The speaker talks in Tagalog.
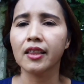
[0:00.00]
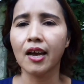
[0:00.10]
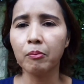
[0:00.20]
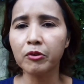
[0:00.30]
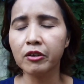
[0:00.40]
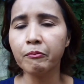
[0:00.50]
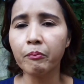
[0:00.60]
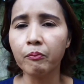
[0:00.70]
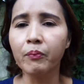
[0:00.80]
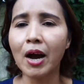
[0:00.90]
Tapos
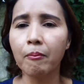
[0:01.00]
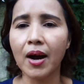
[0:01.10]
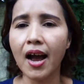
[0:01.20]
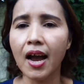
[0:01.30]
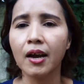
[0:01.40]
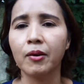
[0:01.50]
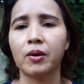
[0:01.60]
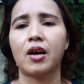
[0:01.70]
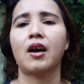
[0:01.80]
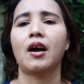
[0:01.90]
yung Baba,
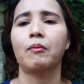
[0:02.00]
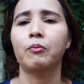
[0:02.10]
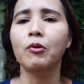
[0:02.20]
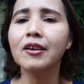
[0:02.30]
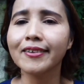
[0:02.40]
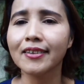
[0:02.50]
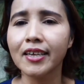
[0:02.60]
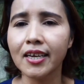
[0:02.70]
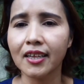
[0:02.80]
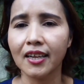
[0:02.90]
uh, pulis
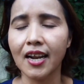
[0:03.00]
din.